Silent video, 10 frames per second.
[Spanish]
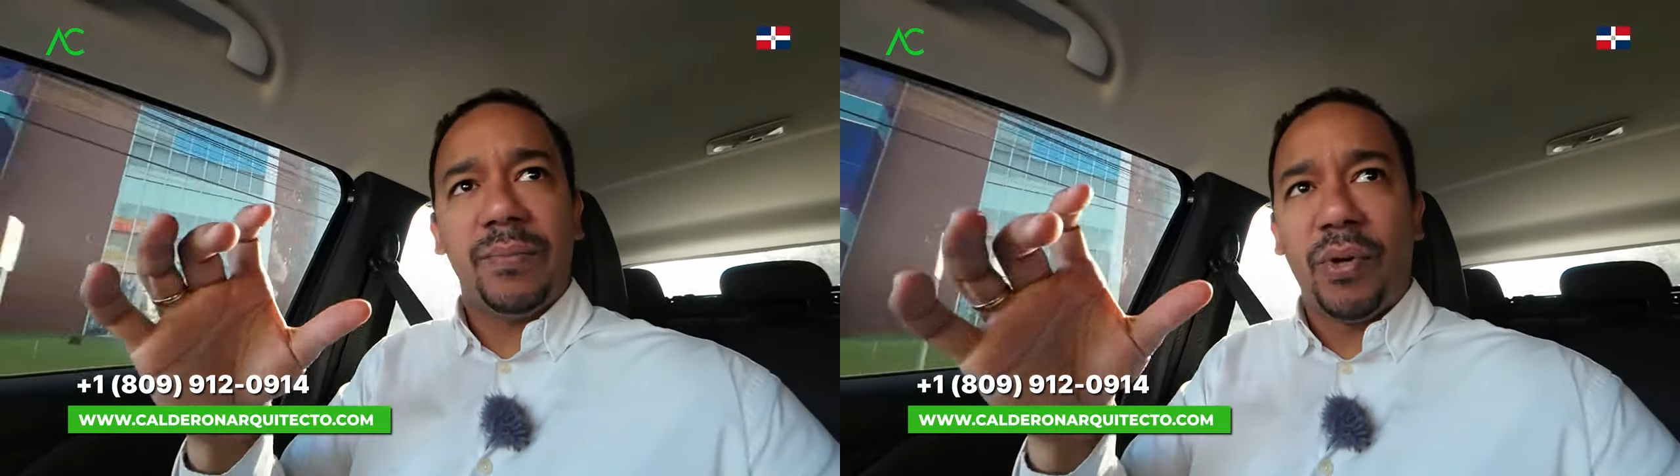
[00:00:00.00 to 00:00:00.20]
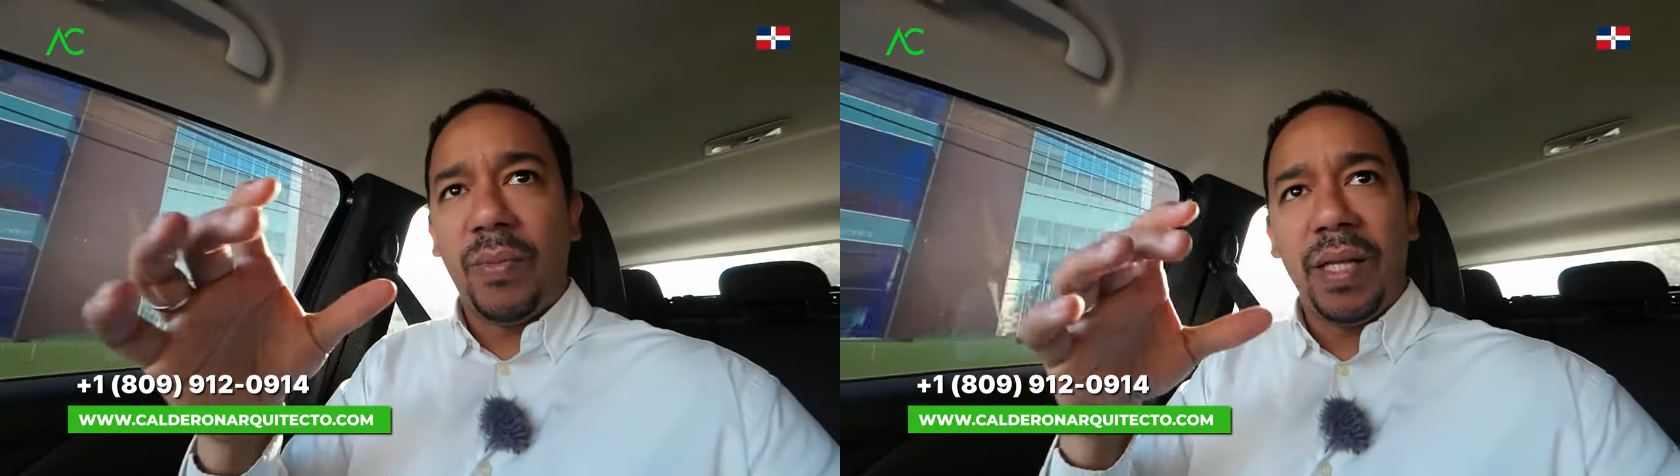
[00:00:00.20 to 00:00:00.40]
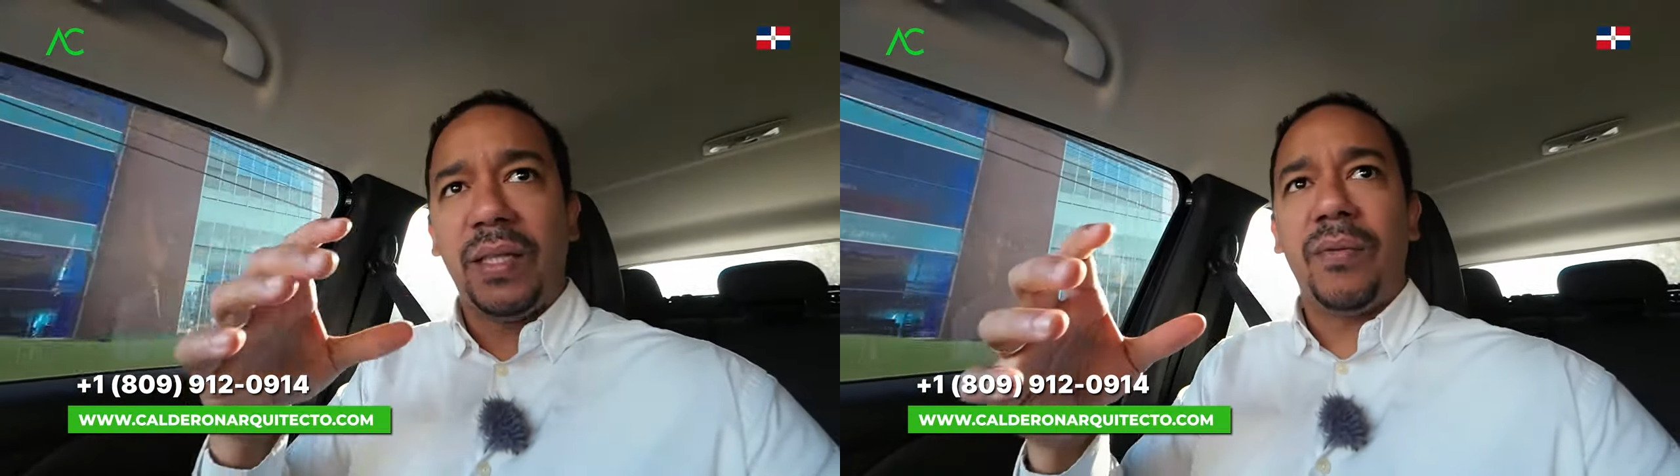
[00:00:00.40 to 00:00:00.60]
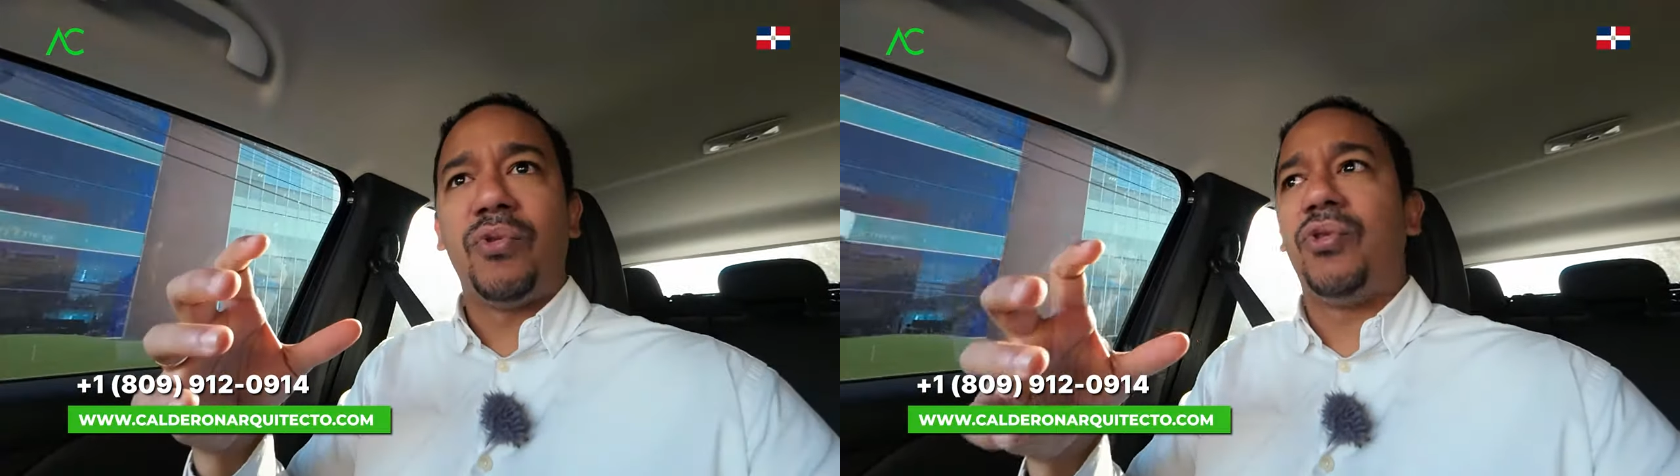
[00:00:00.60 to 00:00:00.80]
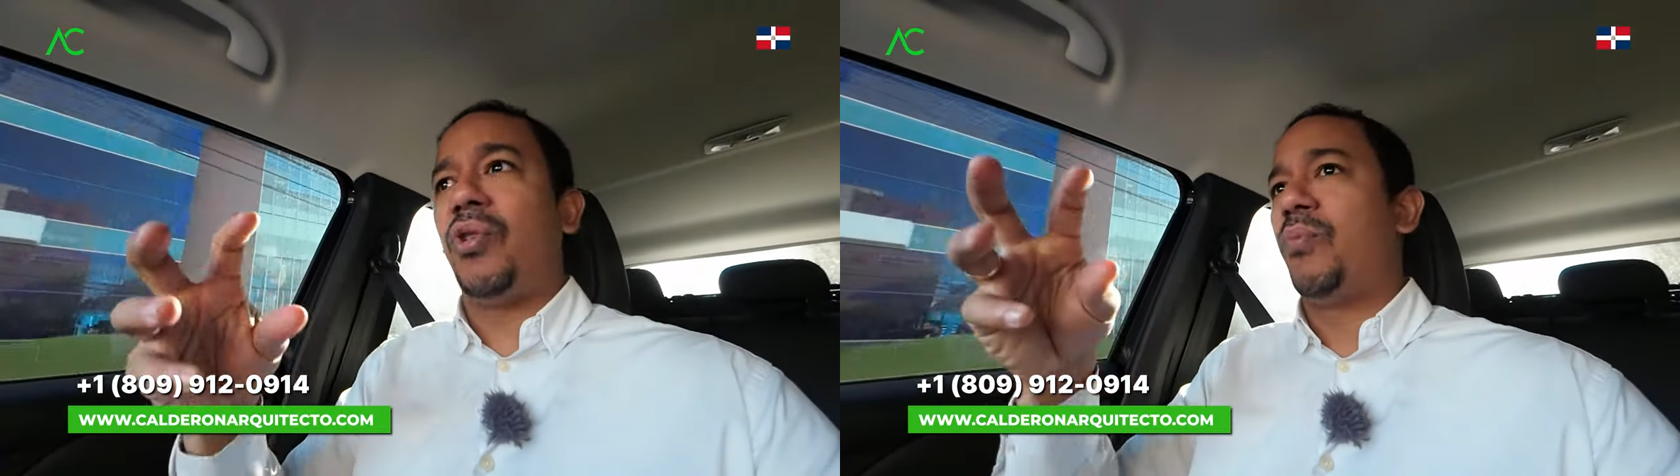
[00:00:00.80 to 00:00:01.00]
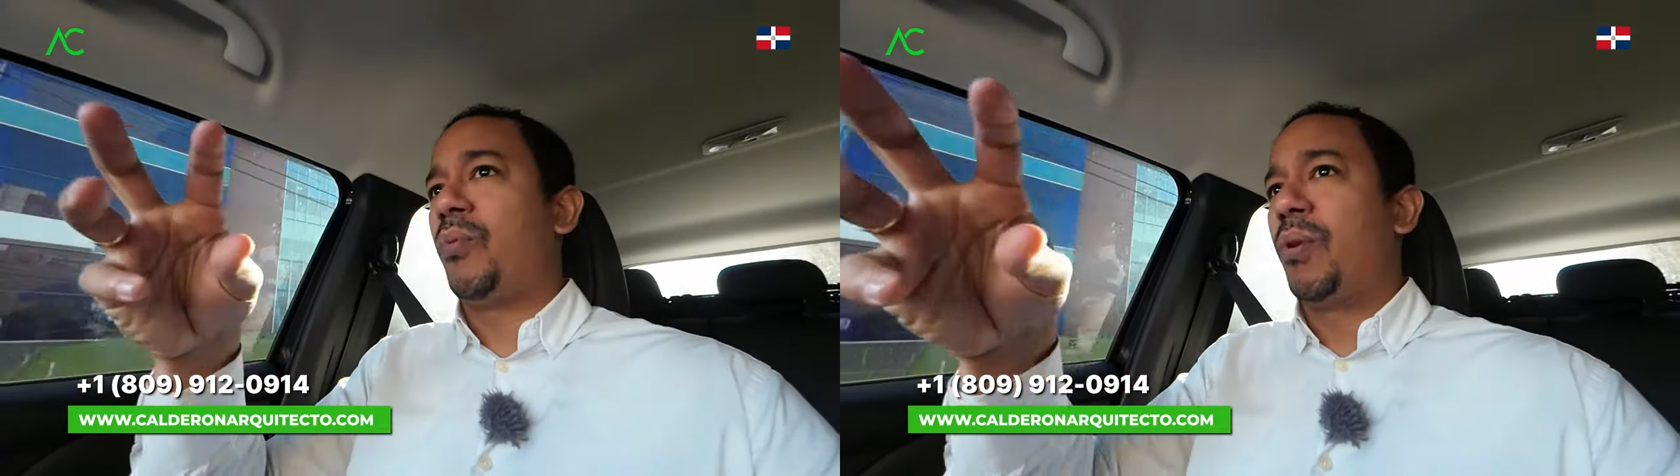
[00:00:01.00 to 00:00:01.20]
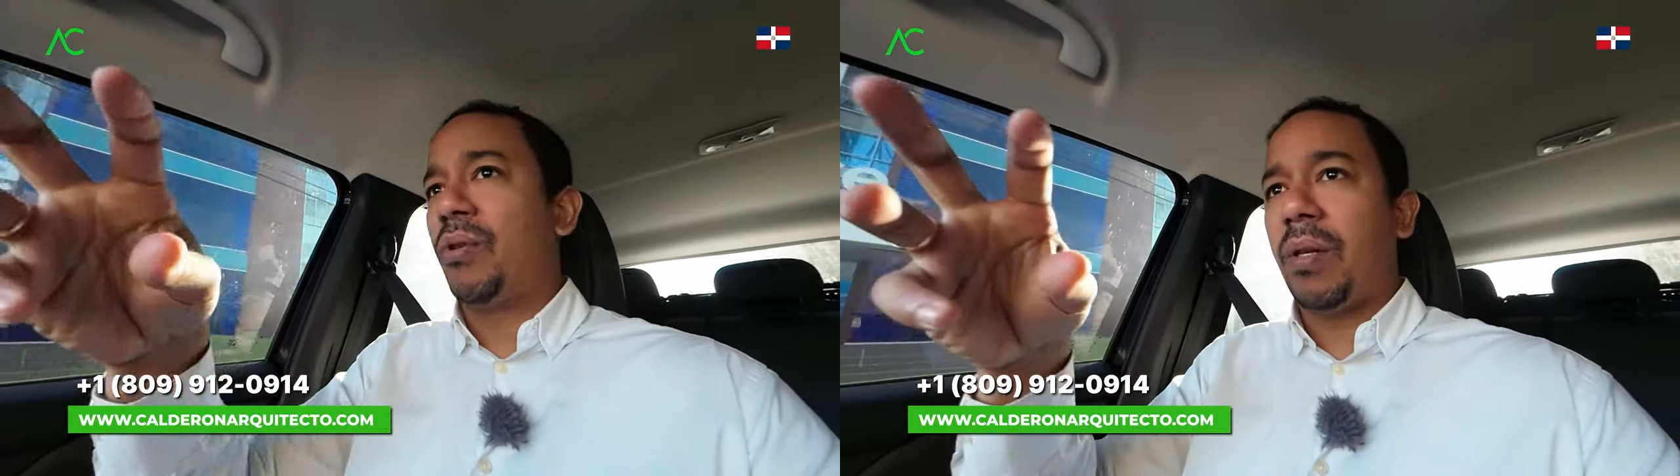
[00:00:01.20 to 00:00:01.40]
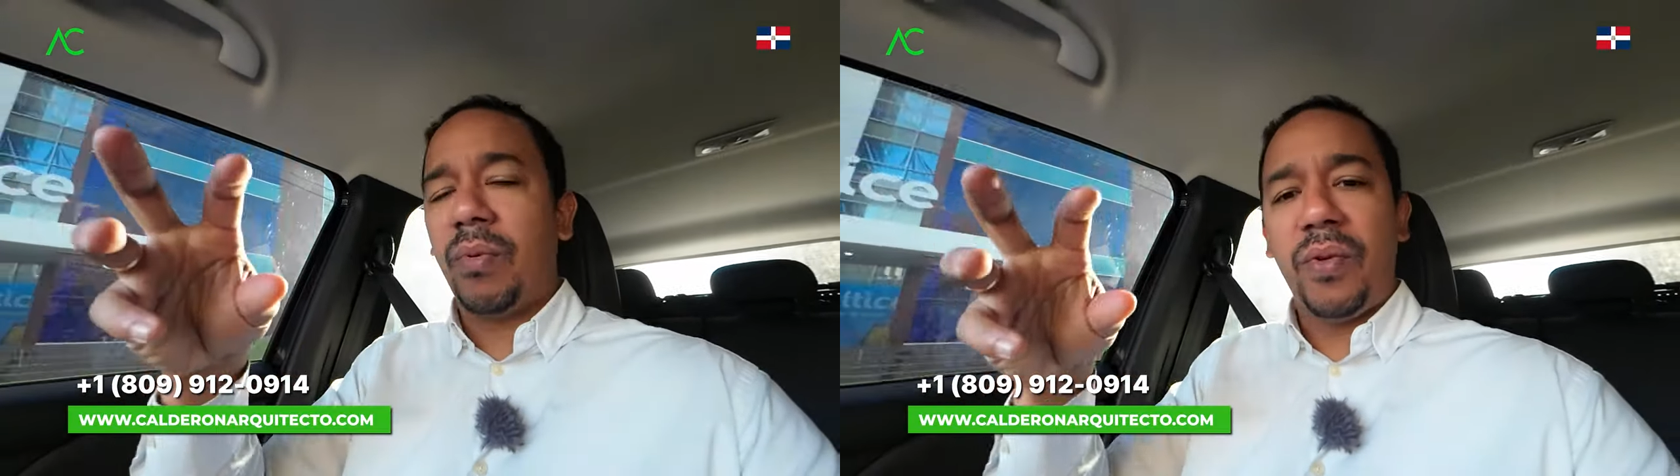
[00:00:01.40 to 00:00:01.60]
por más distribución, por
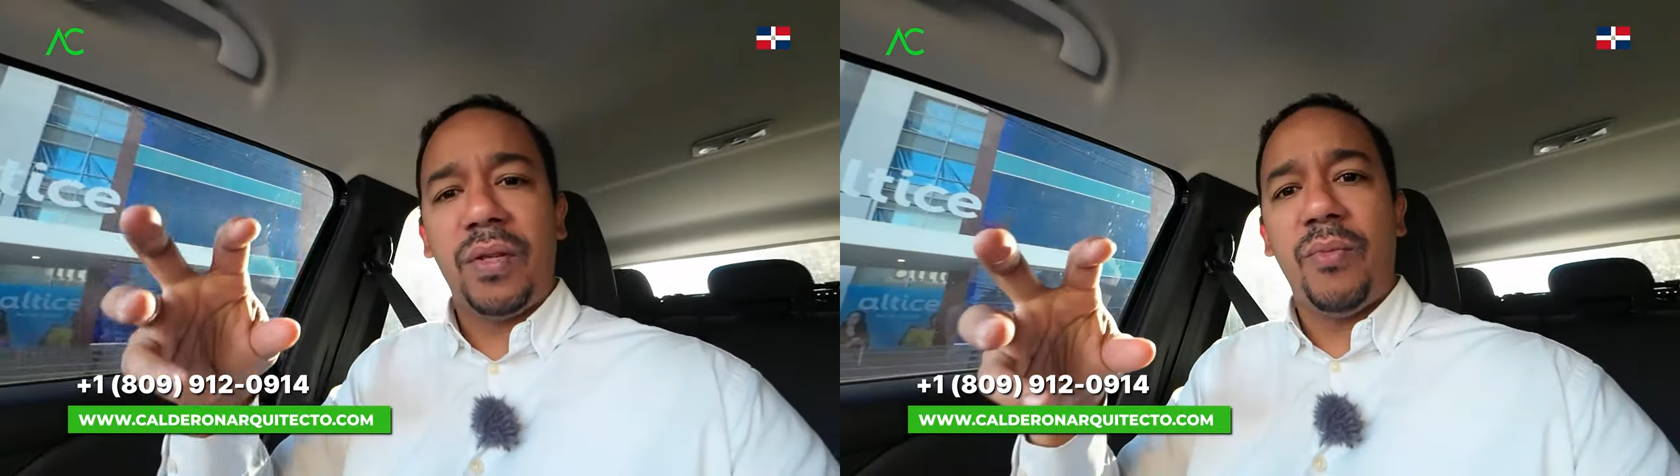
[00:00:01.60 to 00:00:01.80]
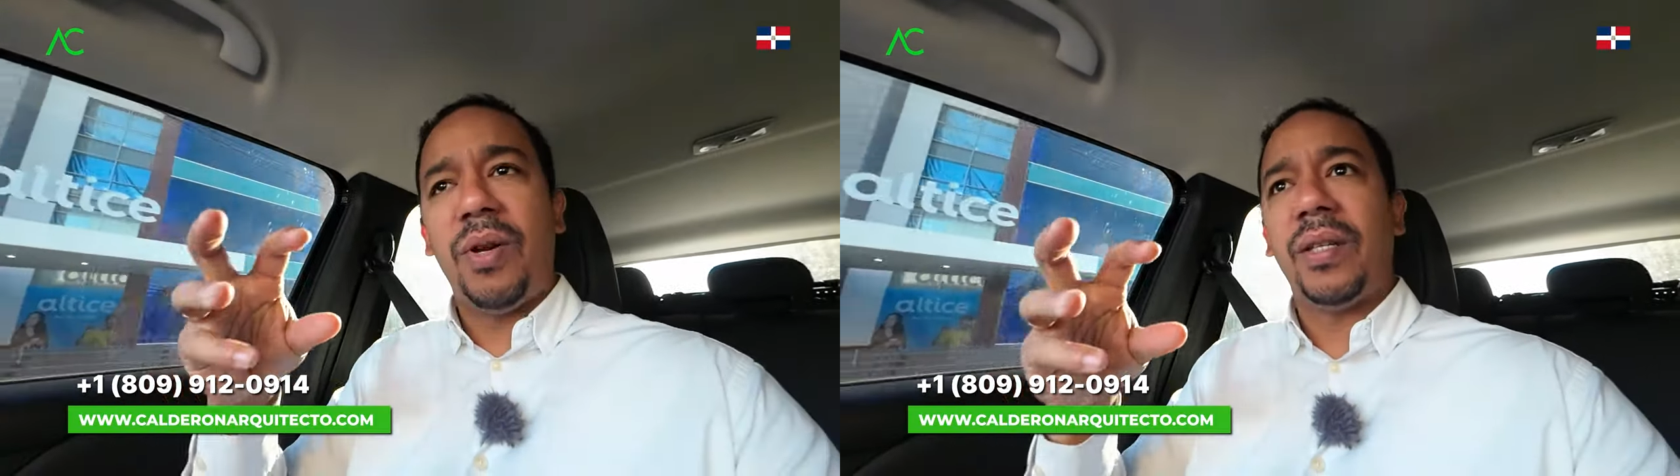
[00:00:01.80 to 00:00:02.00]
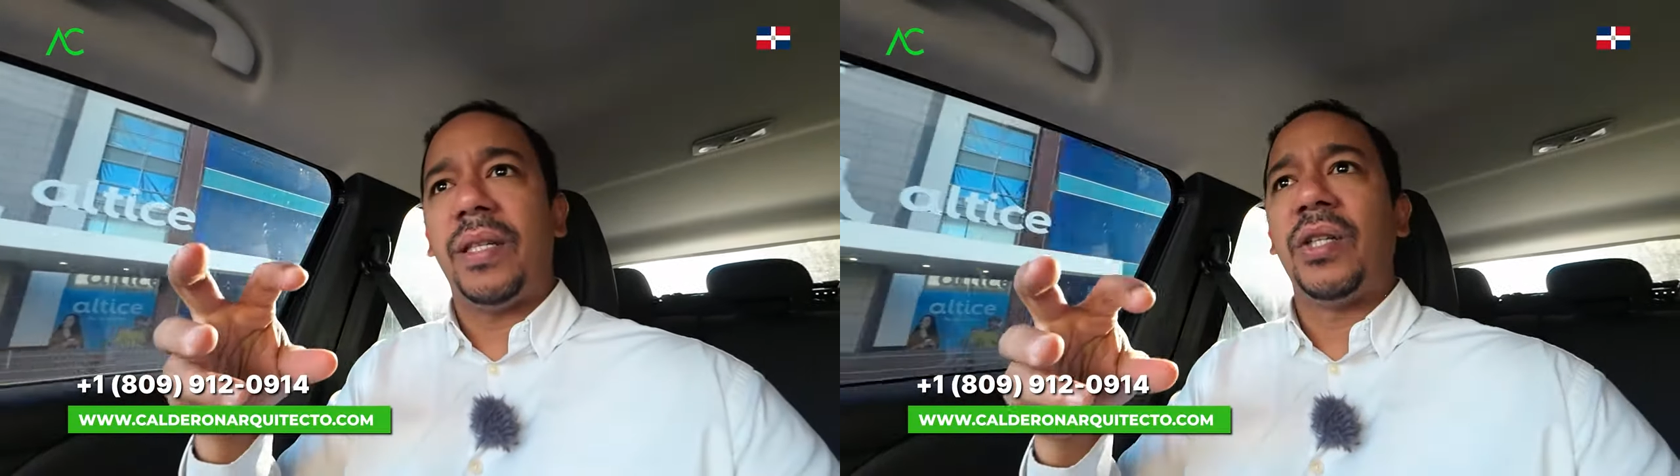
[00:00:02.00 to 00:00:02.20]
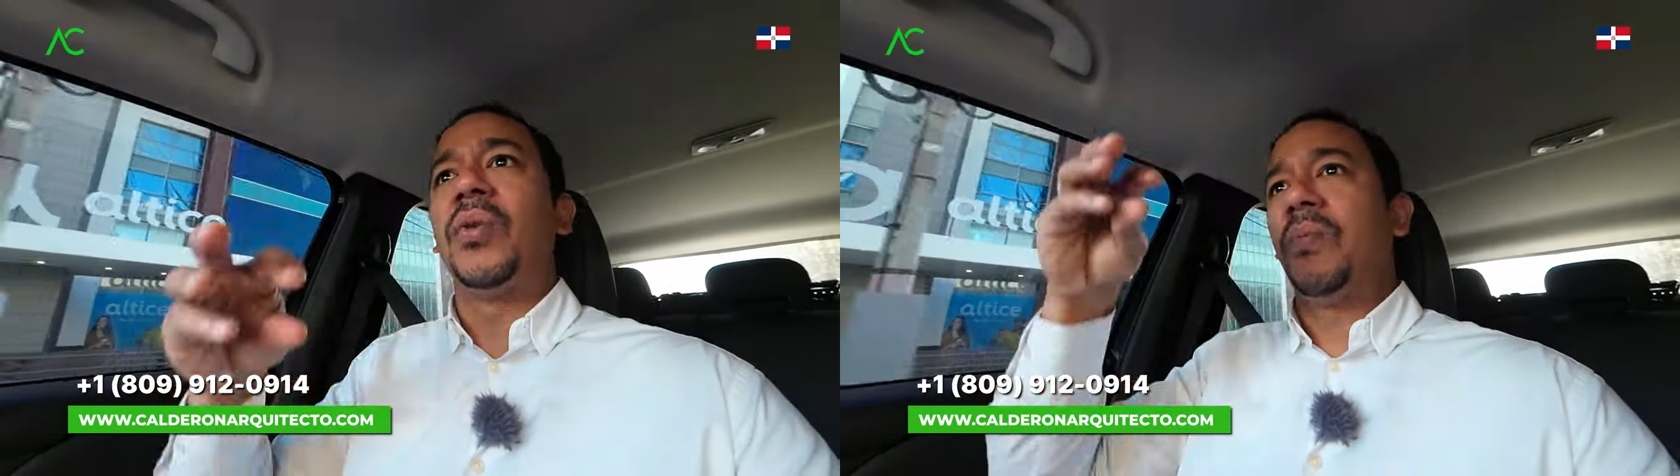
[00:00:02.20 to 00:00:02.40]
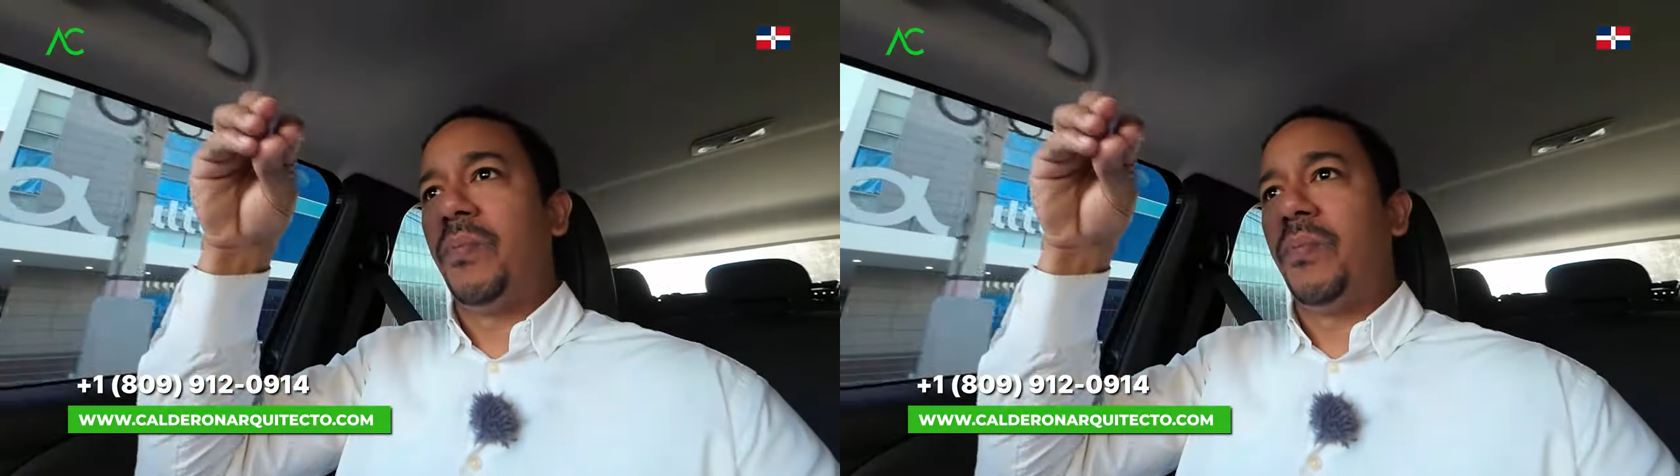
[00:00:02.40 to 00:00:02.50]
mejor que aprovechemos el terreno,